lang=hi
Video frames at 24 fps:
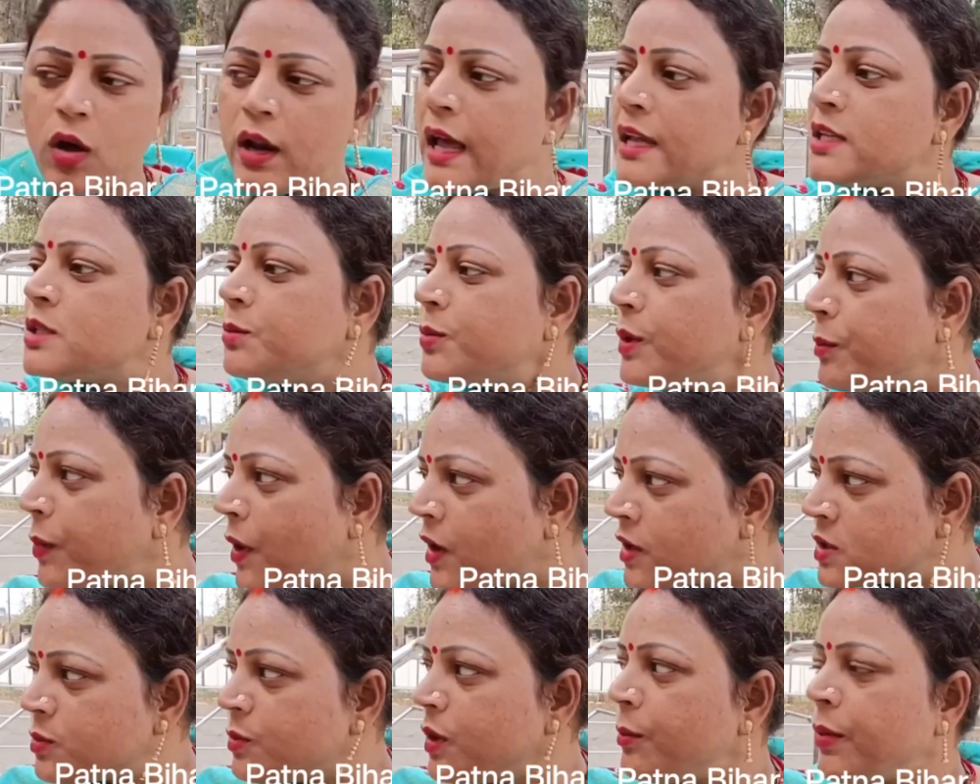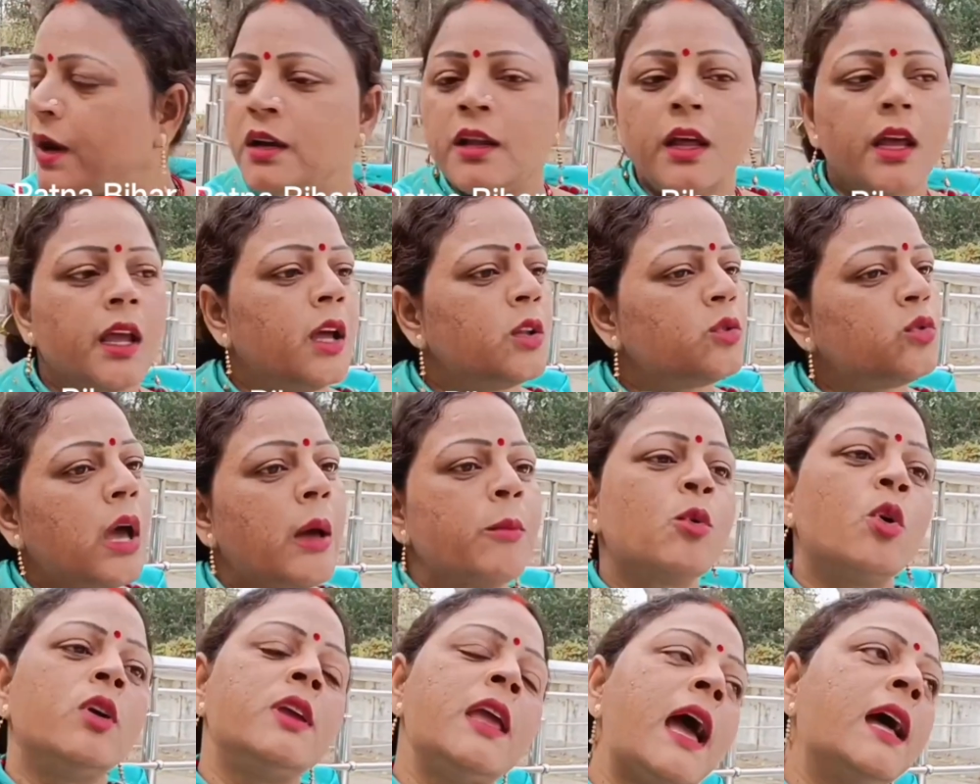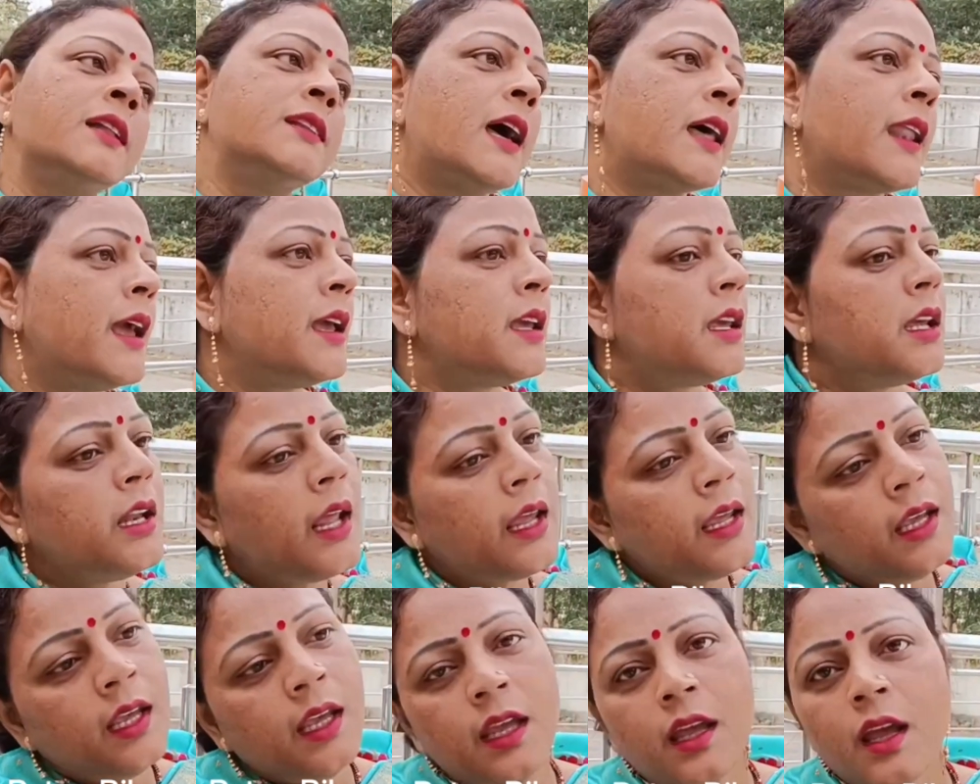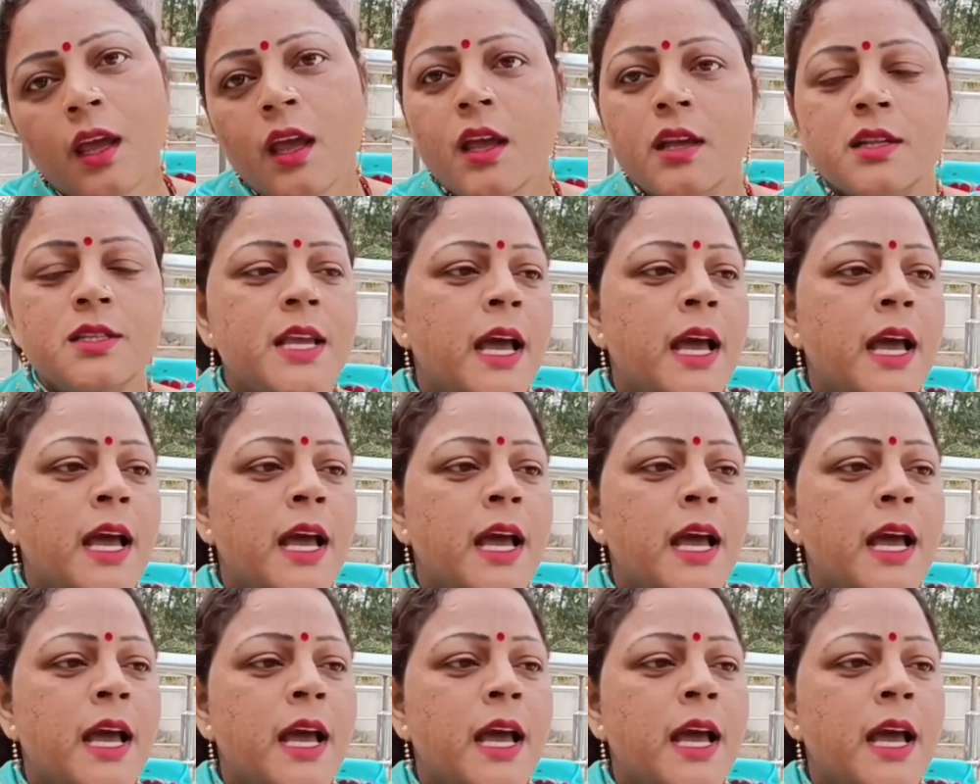और आज विपक्ष में बैठे हैं तो आपको याद आ रहा है कि नहीं